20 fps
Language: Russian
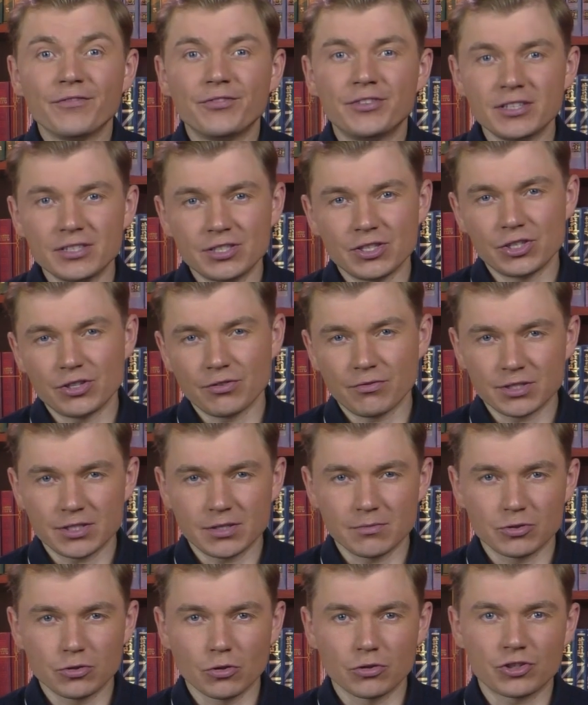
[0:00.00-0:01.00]

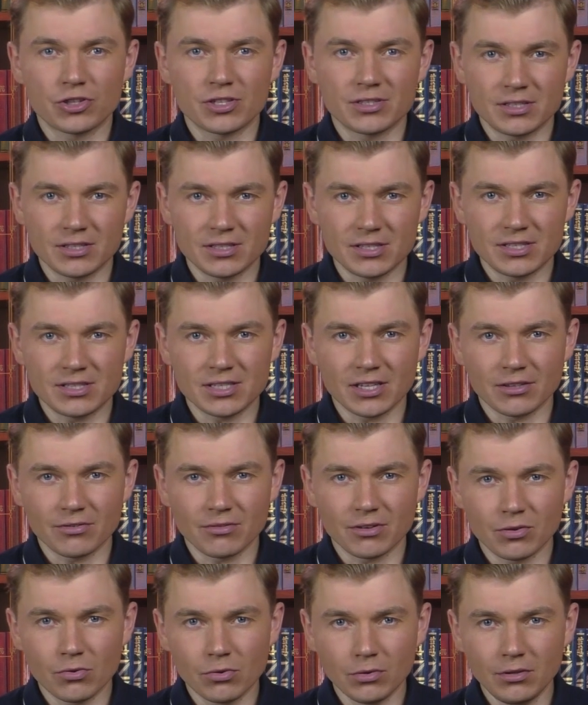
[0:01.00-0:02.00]
1860
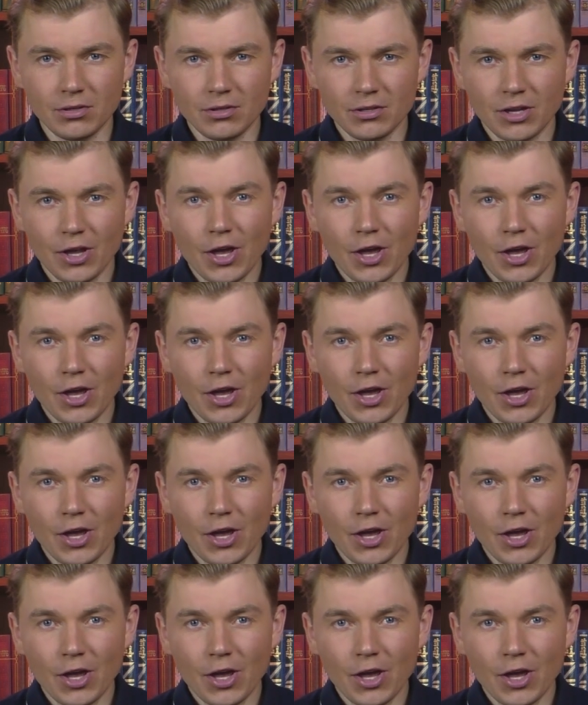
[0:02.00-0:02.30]
года